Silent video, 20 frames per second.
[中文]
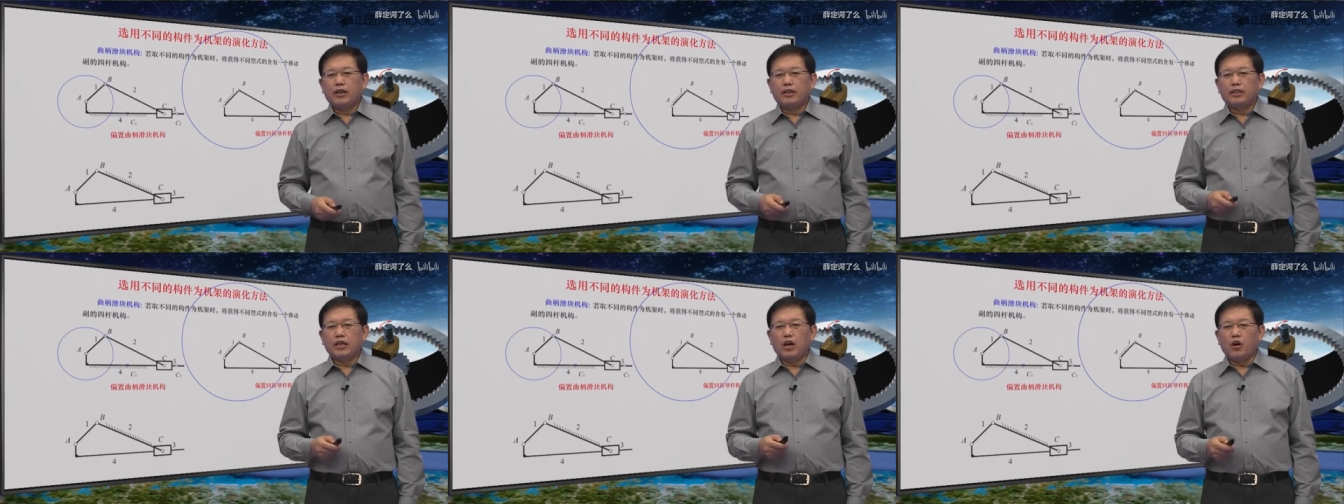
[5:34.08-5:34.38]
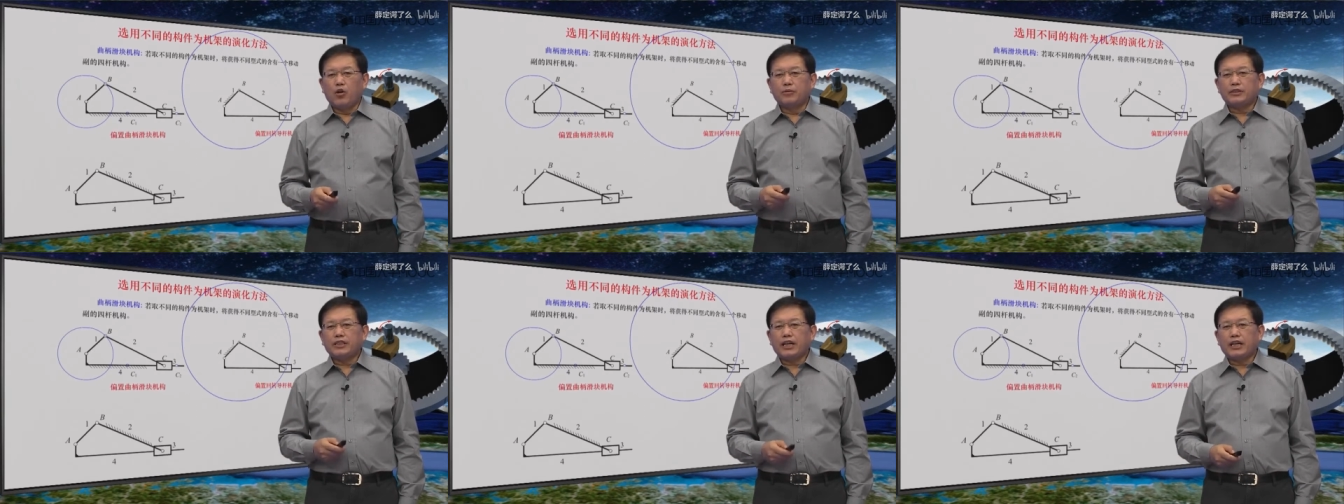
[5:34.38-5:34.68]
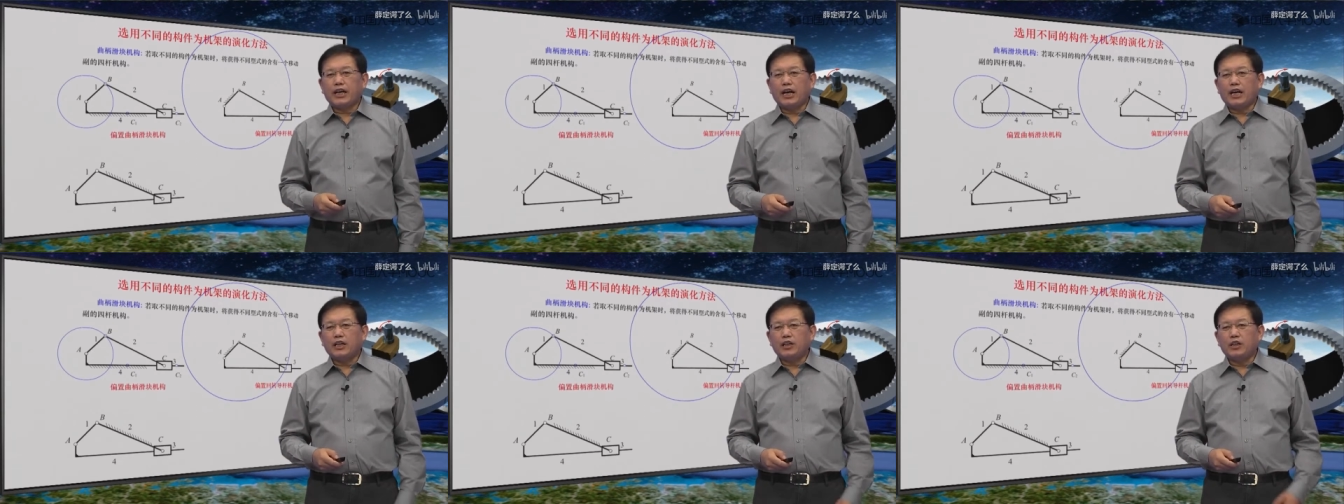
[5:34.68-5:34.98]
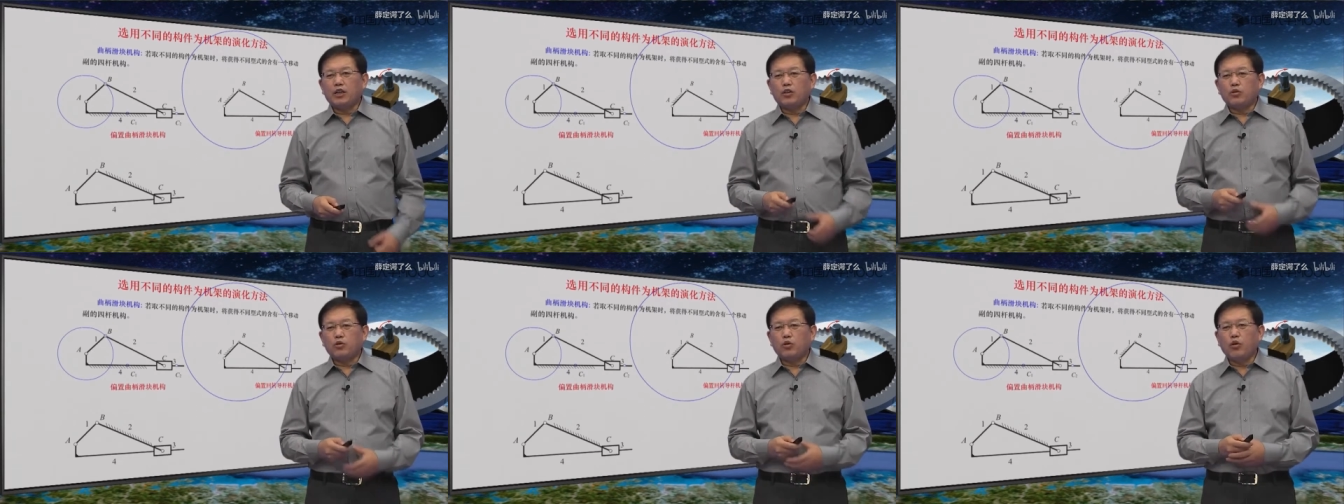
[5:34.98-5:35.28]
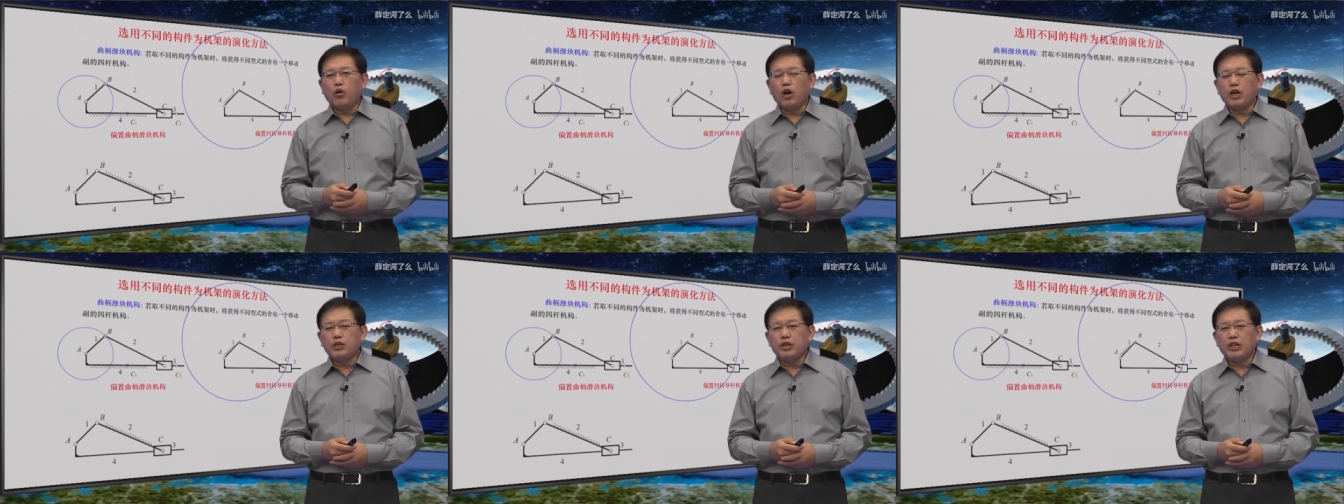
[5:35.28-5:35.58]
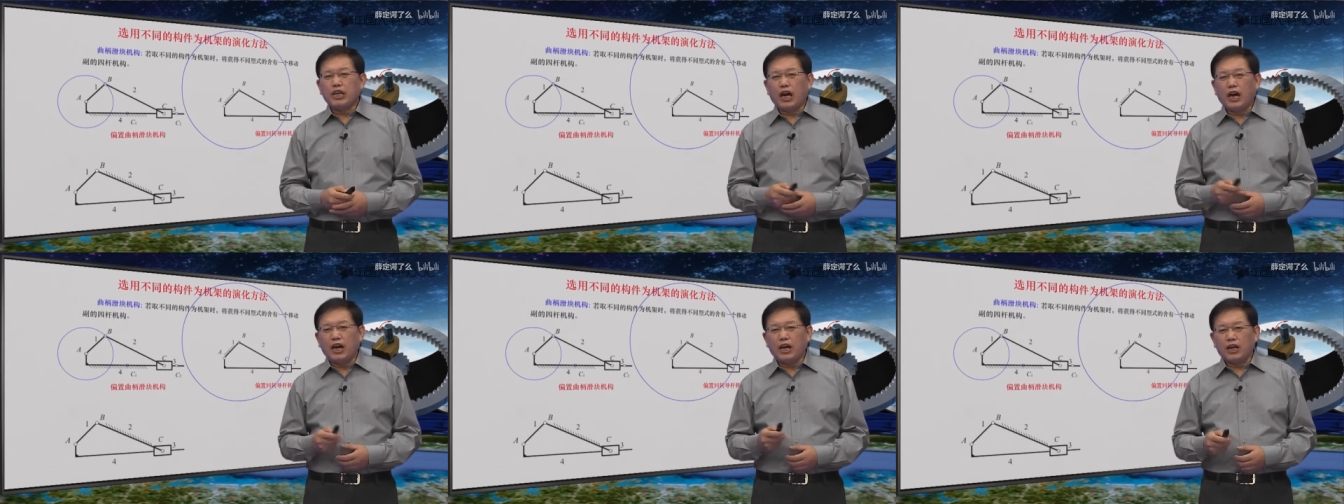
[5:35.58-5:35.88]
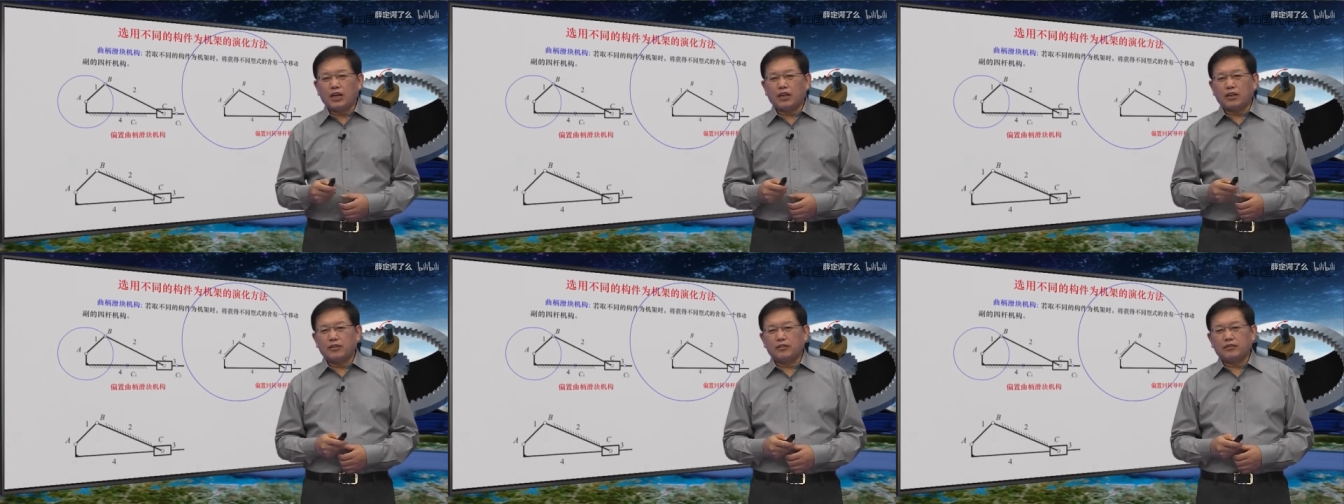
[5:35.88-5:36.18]
那我们再看，如果以
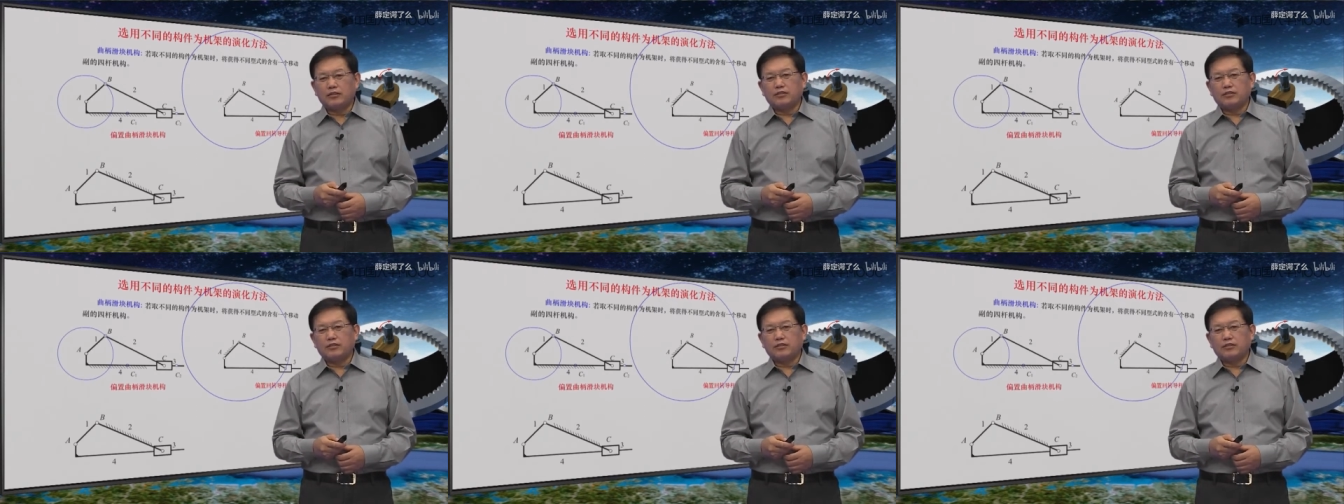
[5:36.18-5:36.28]
二